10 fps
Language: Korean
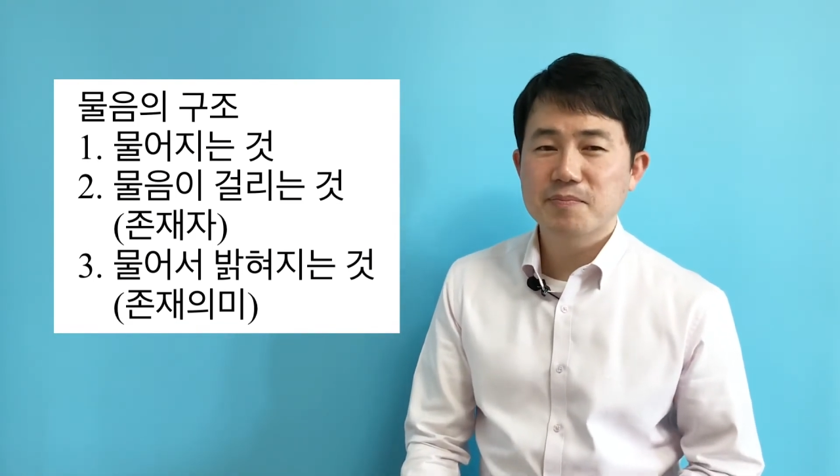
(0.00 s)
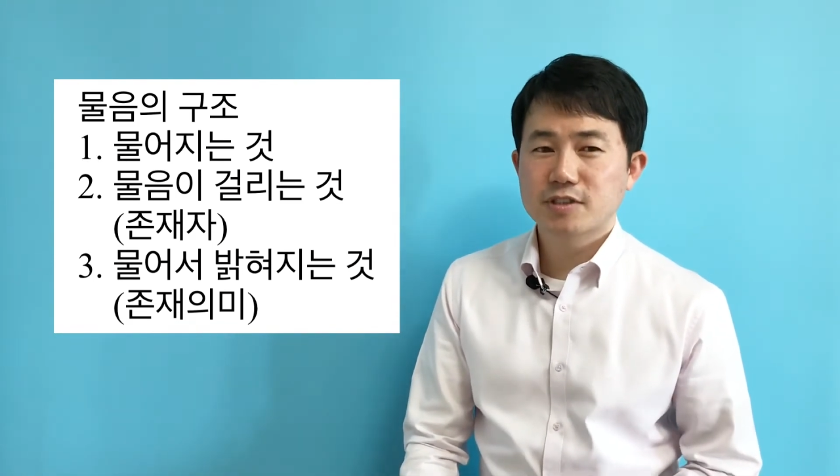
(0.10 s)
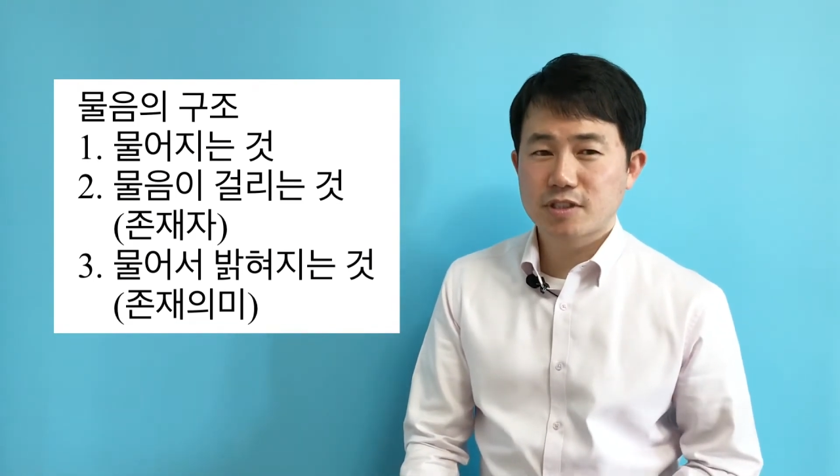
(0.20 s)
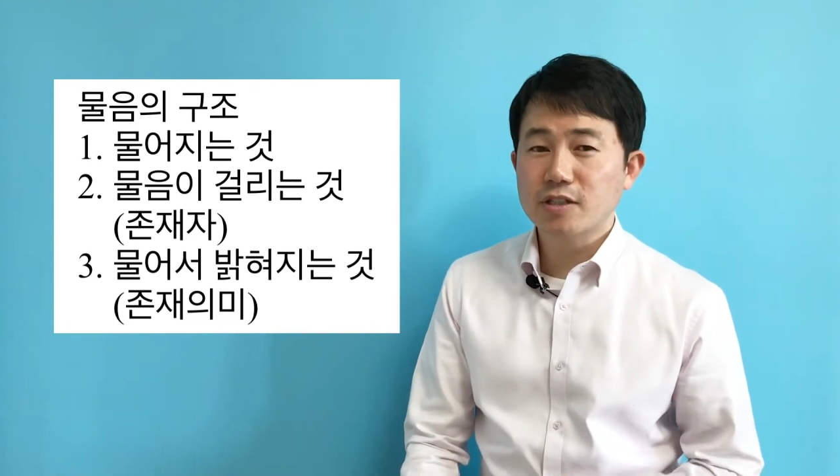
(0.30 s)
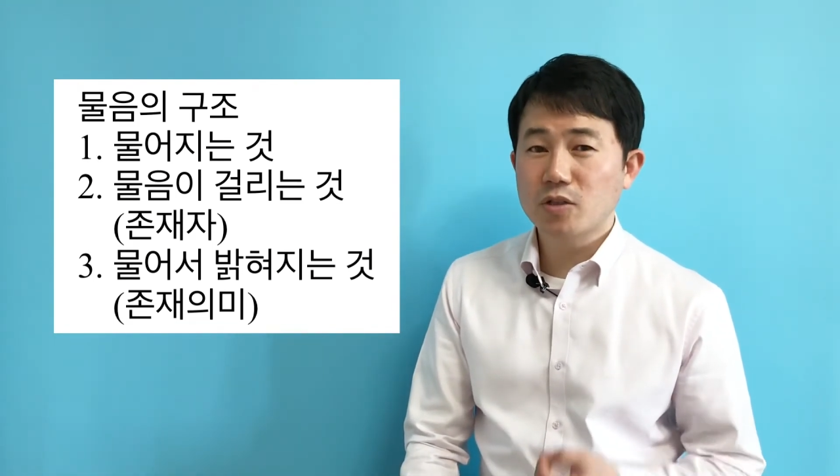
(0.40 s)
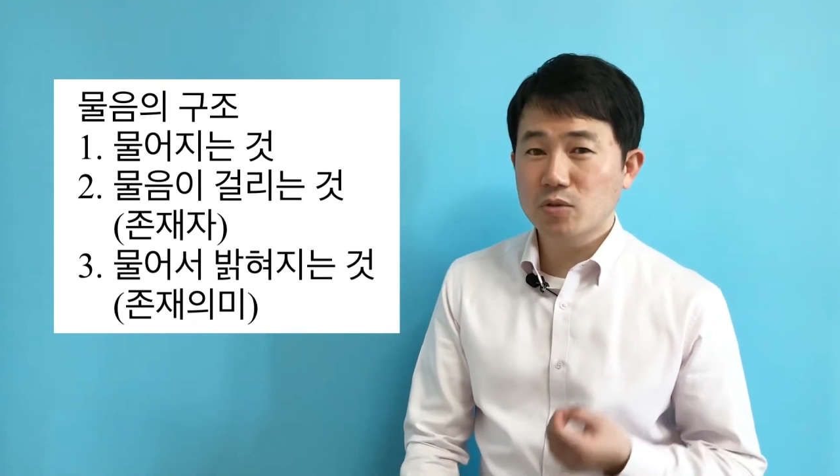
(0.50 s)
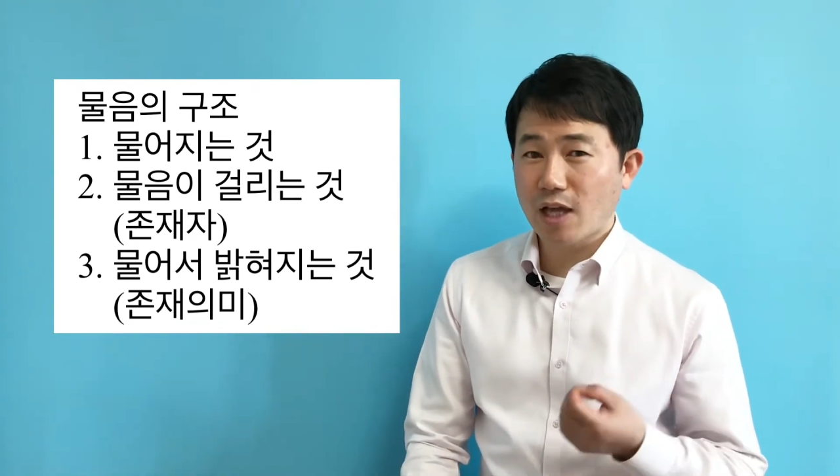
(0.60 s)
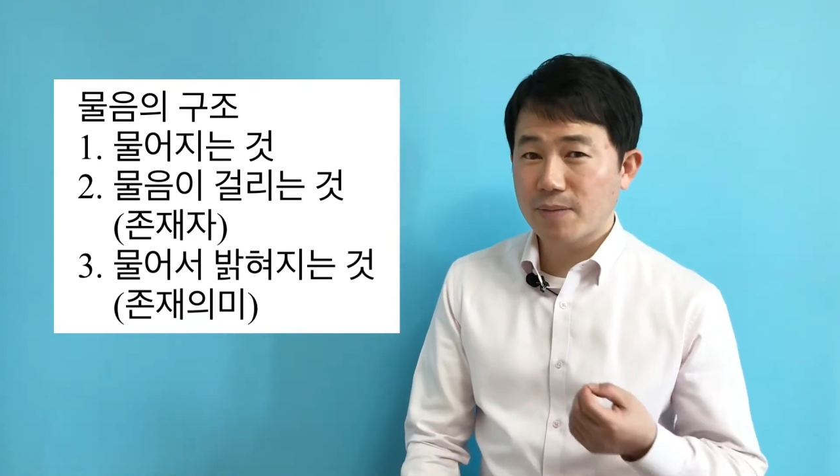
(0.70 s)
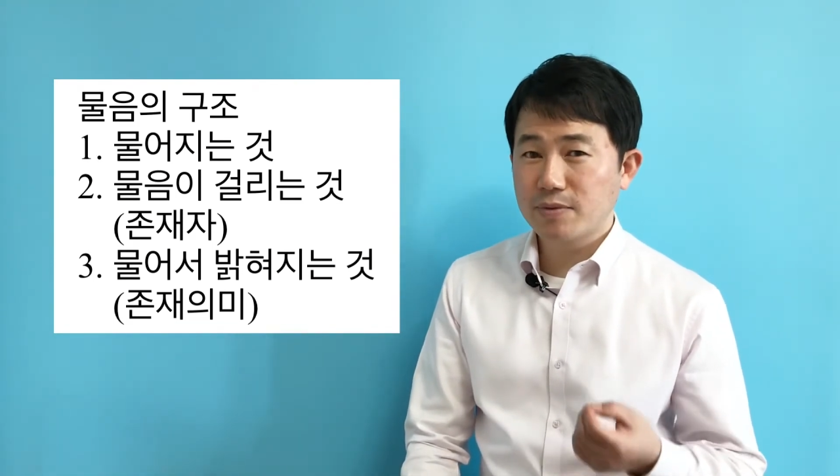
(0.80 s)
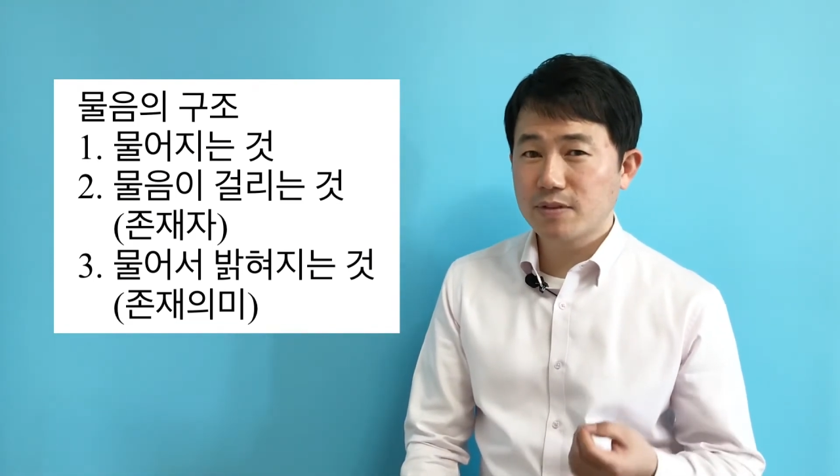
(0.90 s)
제대로
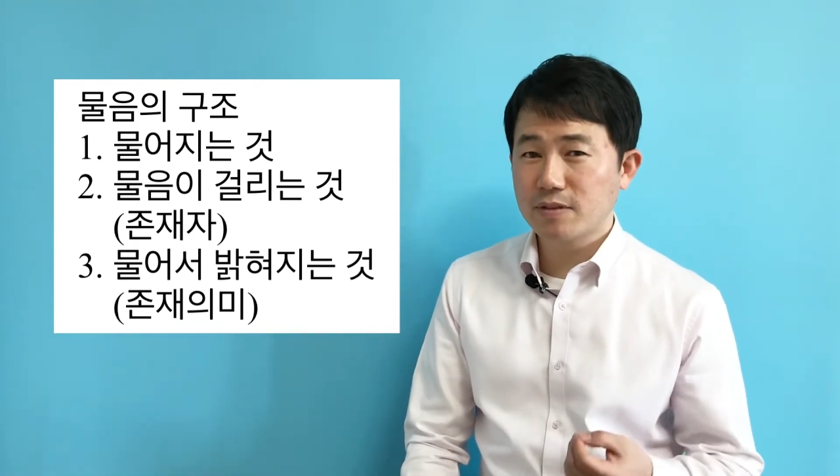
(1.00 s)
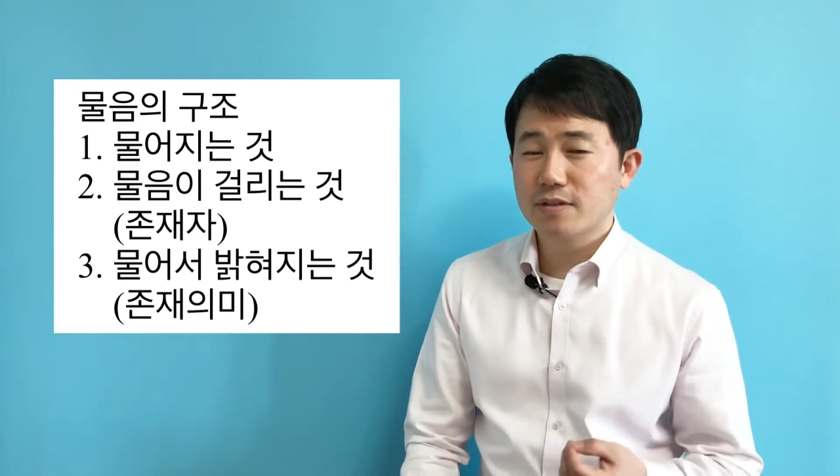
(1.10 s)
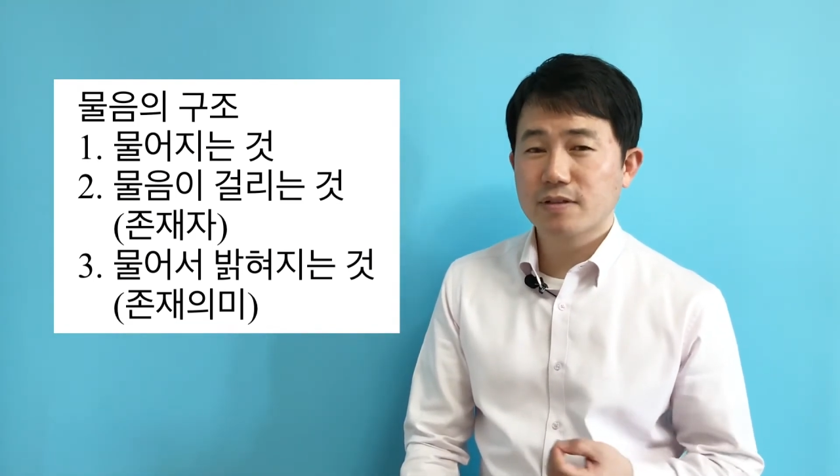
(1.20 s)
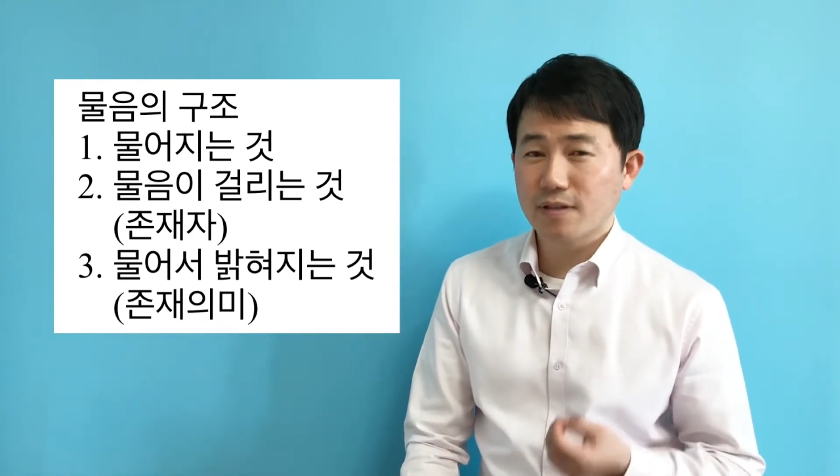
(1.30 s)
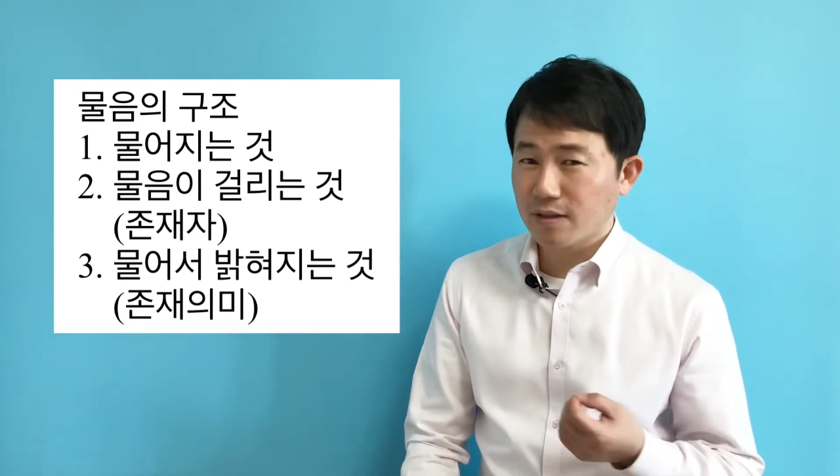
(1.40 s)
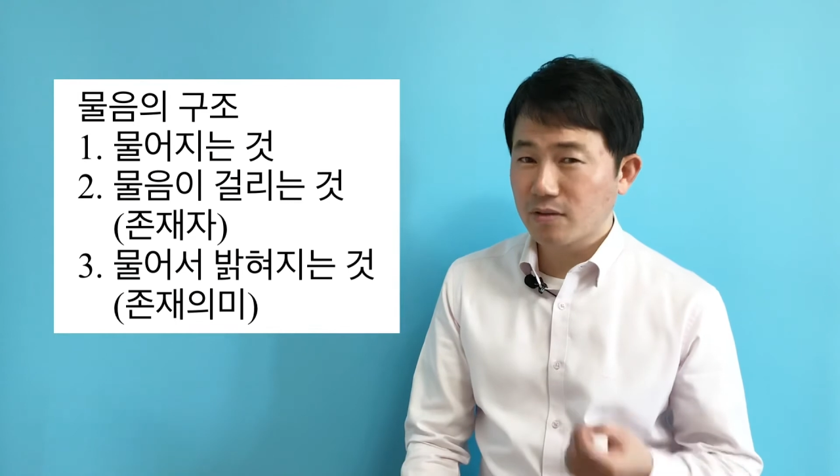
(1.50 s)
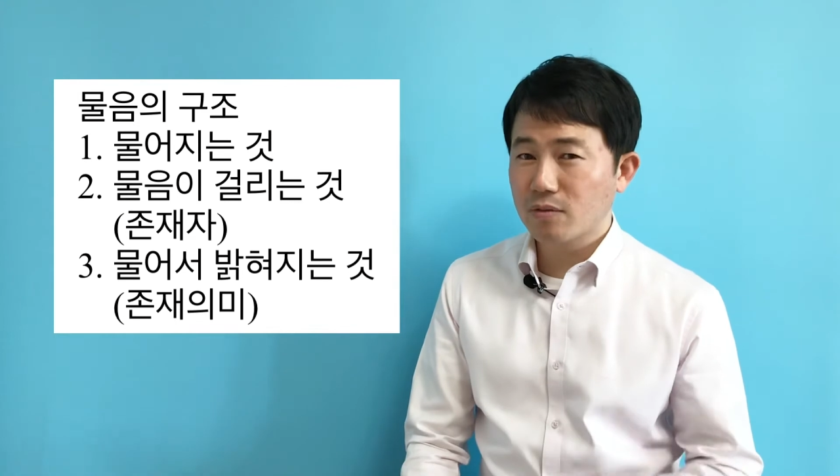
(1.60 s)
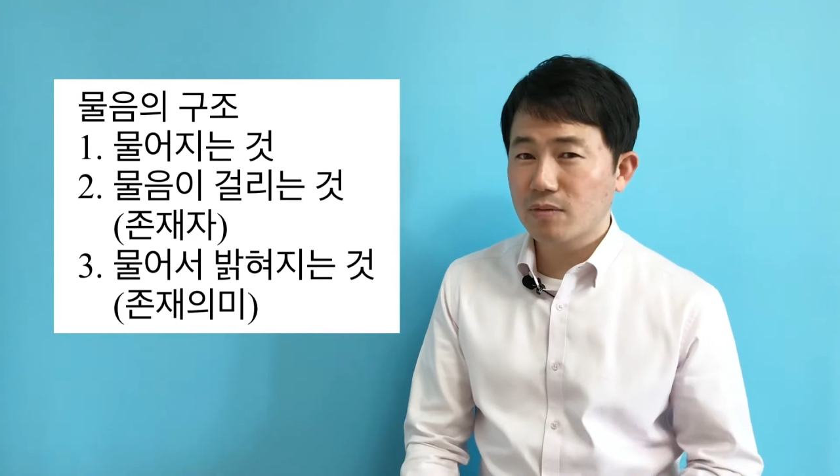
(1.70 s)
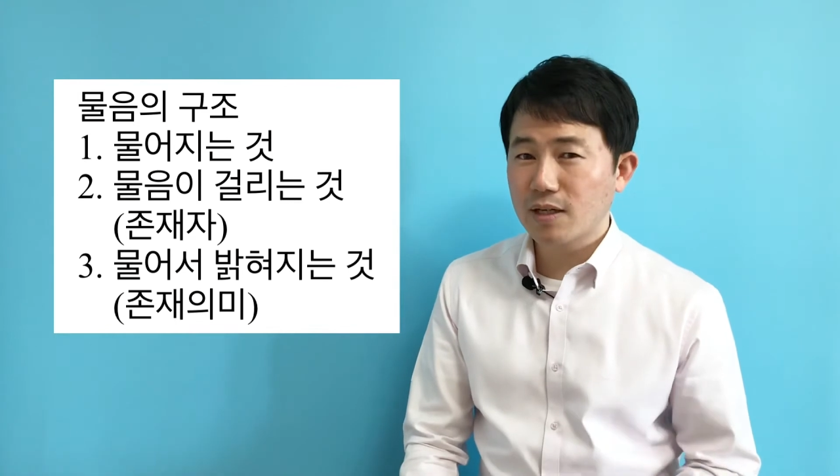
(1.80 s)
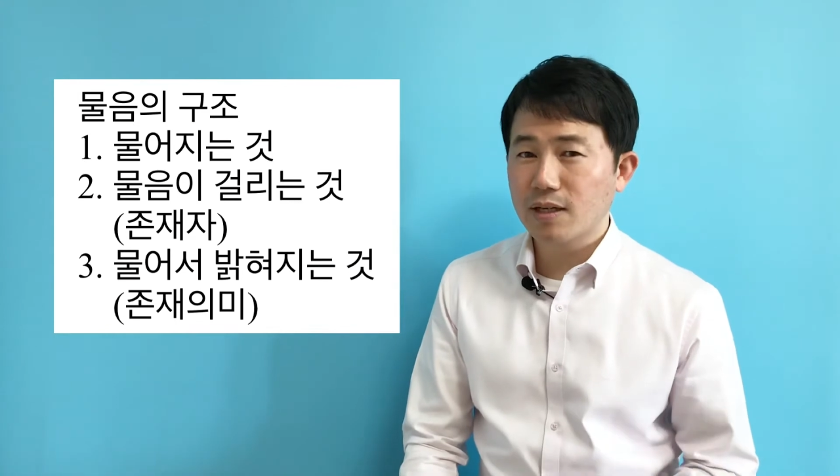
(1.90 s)
답을 낸
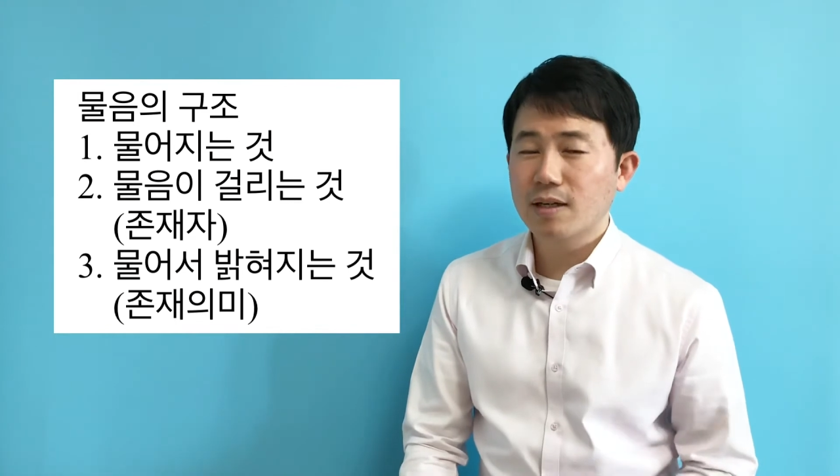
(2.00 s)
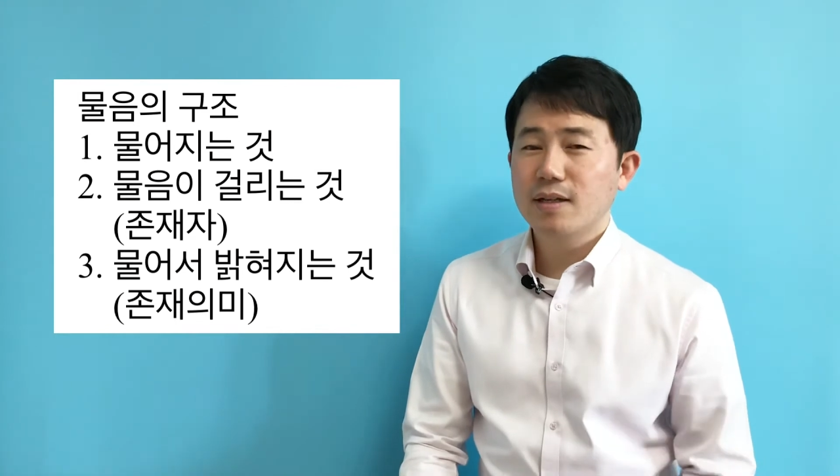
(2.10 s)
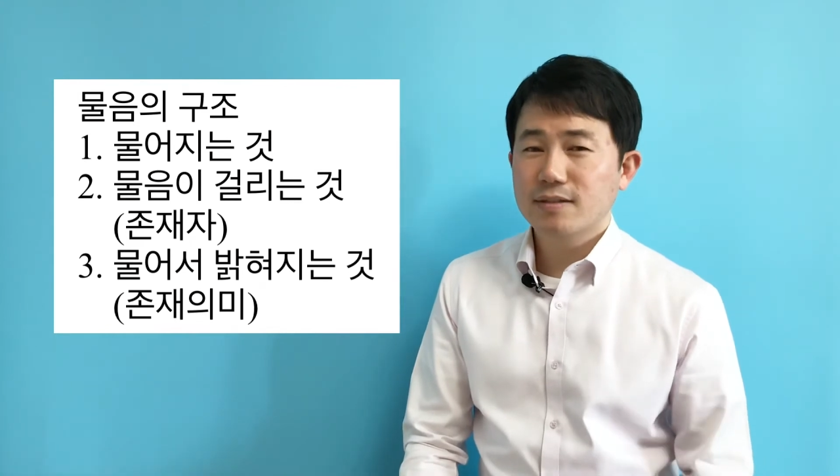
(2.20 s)
것과